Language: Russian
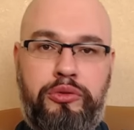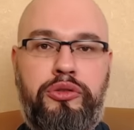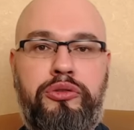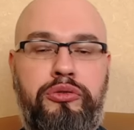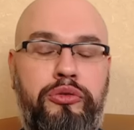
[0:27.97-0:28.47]

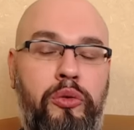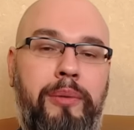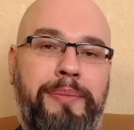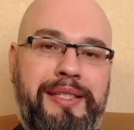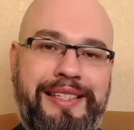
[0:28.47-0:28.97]
что то
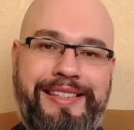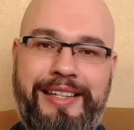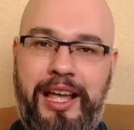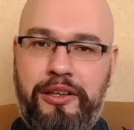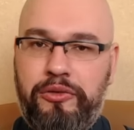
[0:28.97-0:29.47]
по
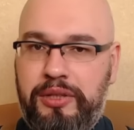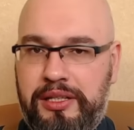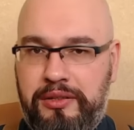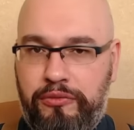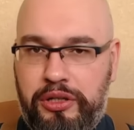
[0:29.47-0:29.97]
состоянию на
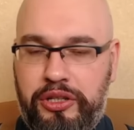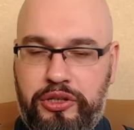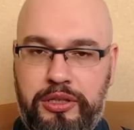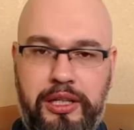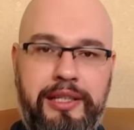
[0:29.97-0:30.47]

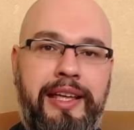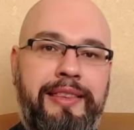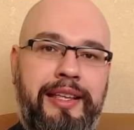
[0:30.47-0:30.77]
сегодняшний день,